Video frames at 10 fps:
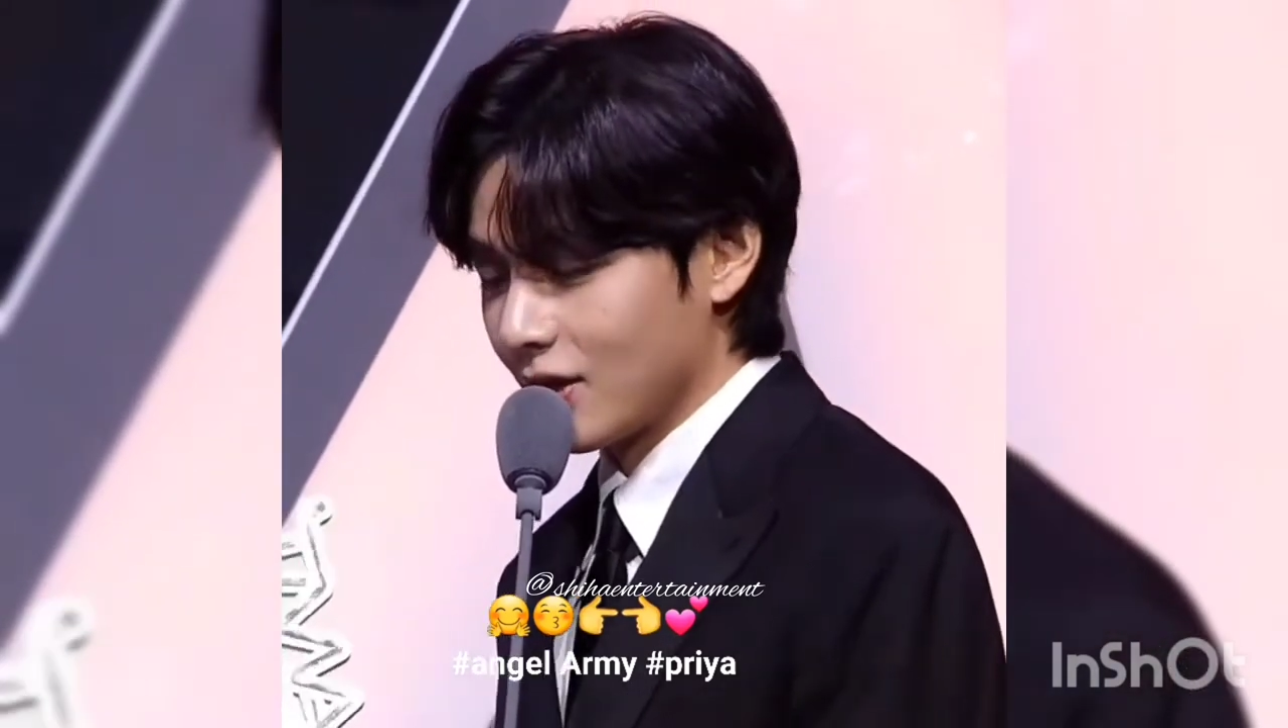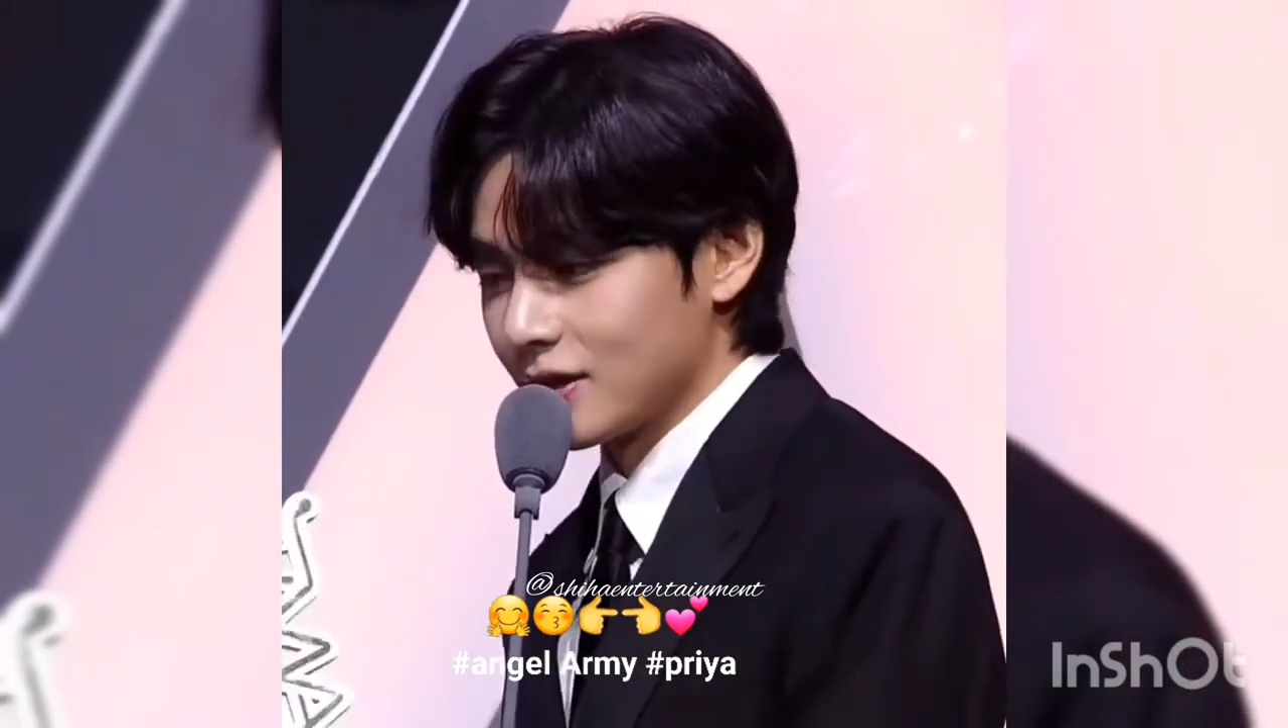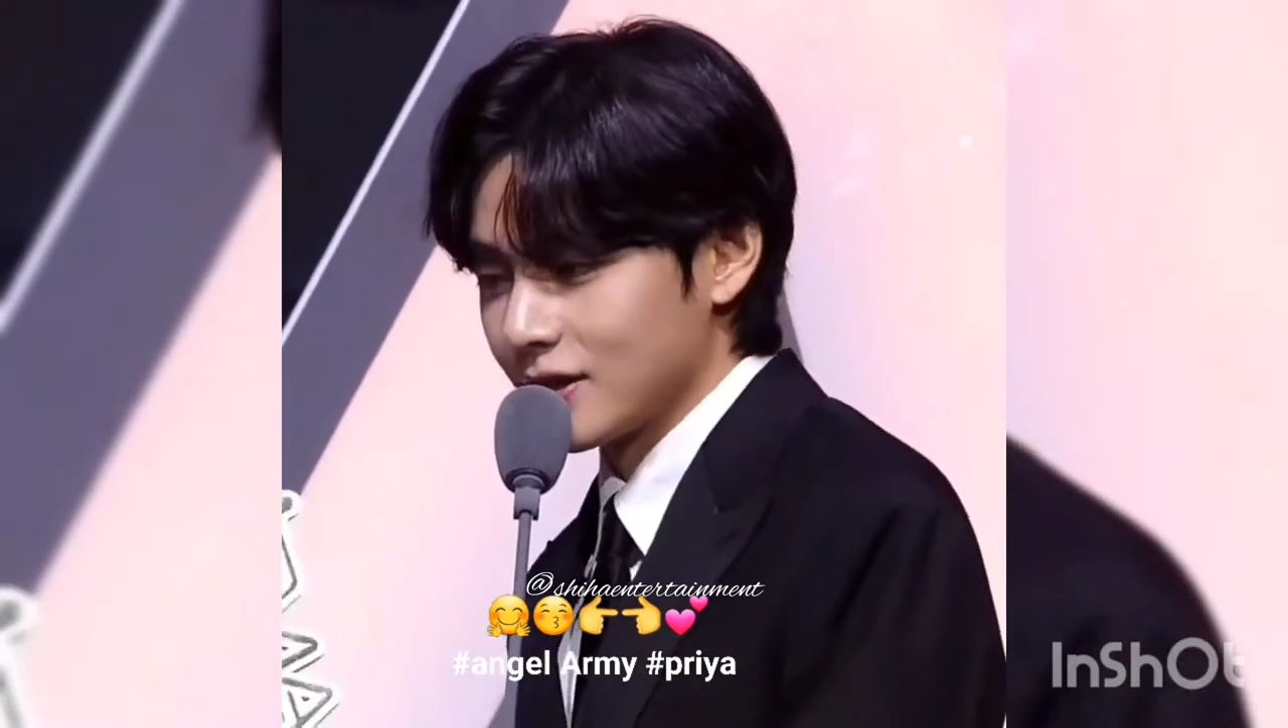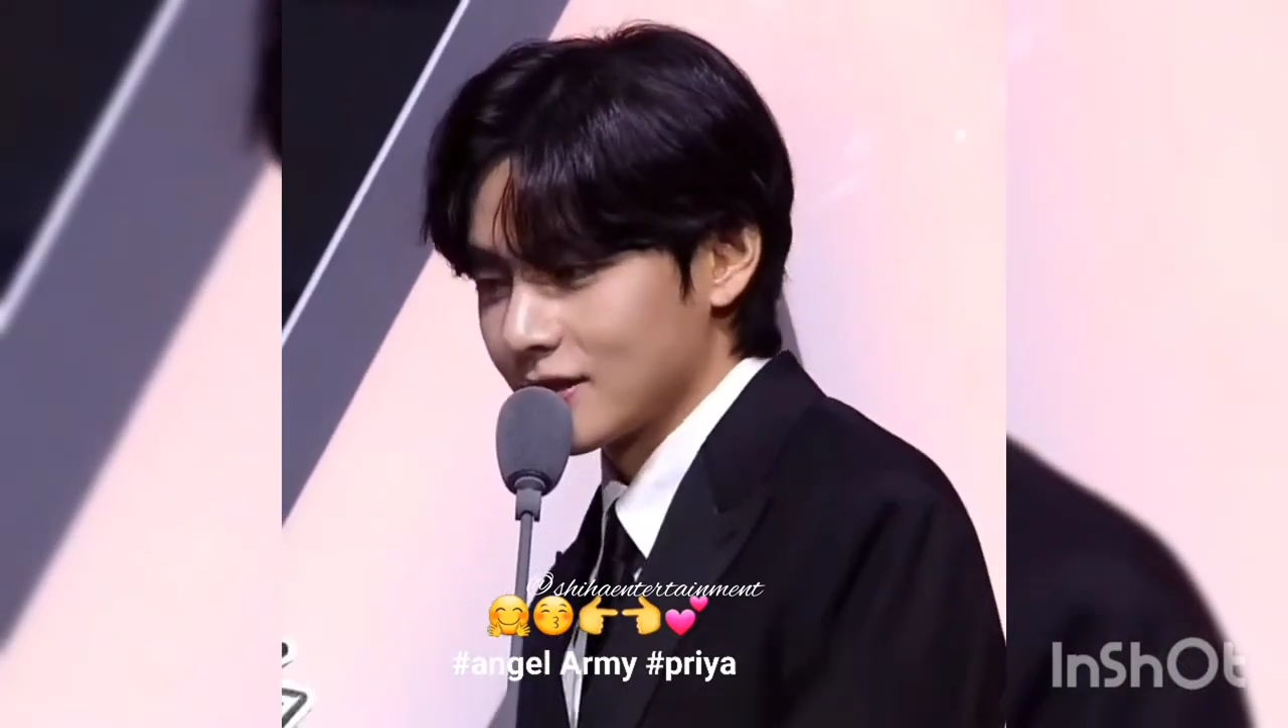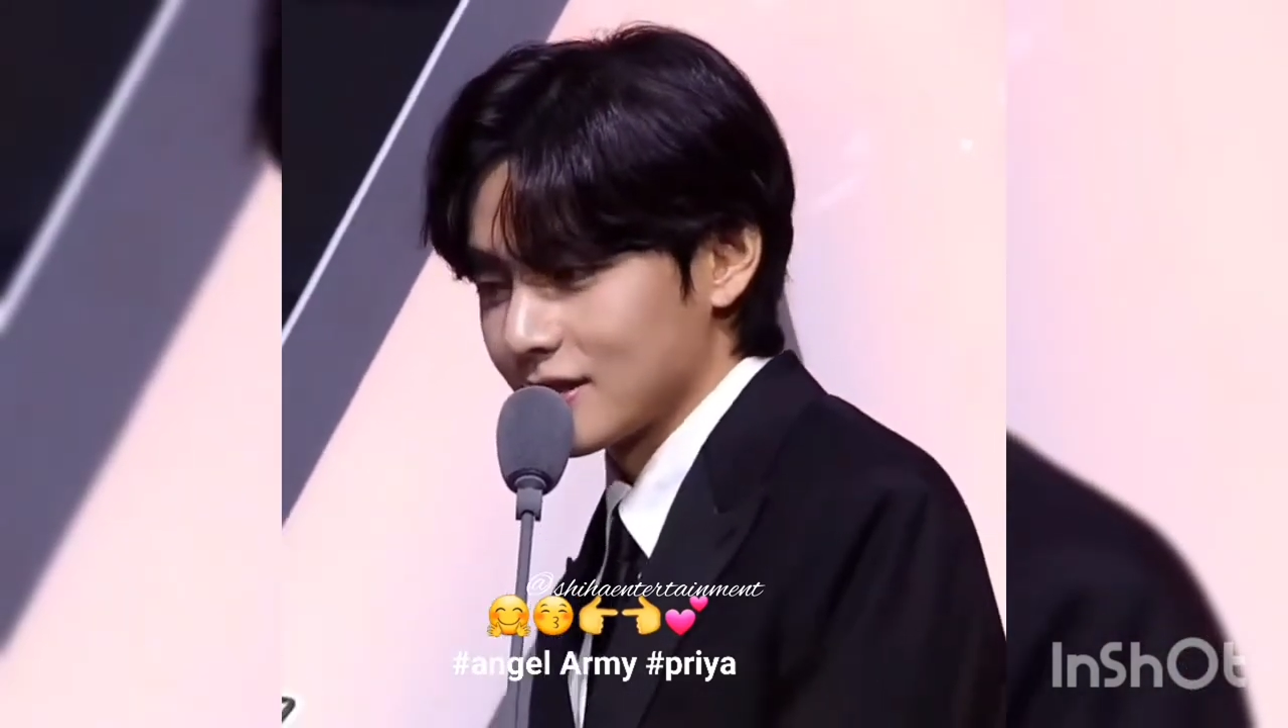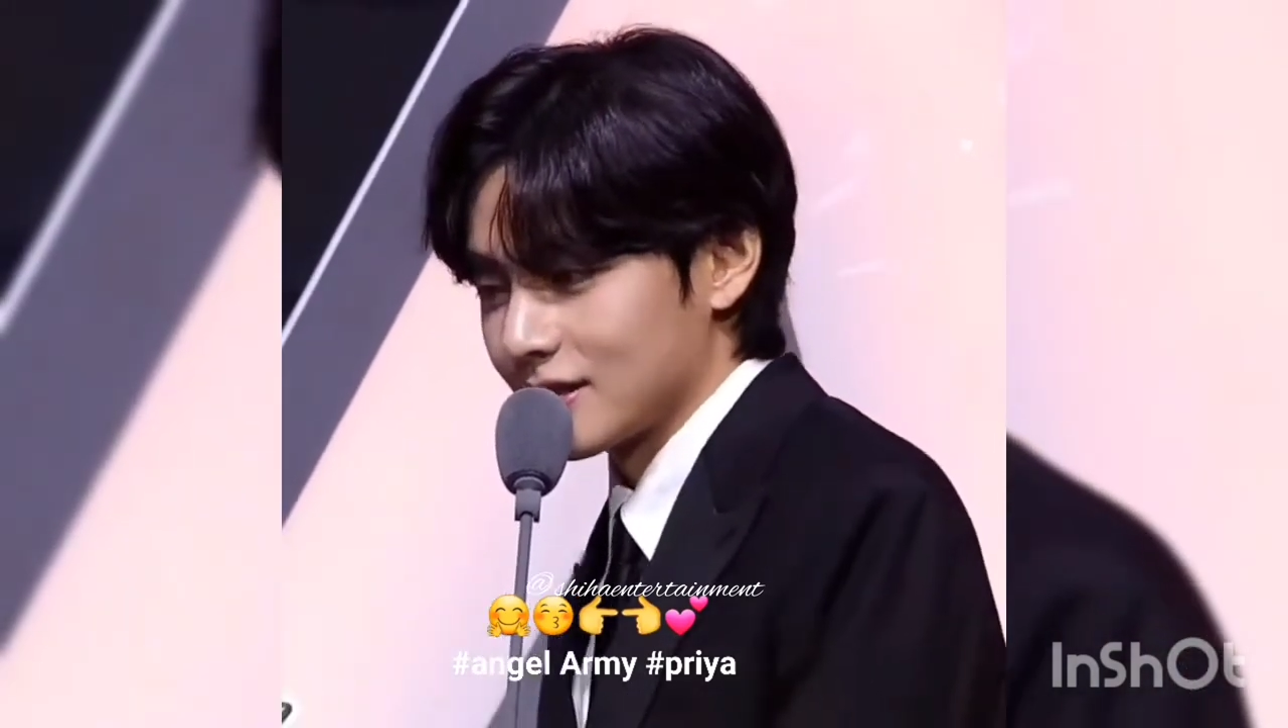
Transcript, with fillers: 이거는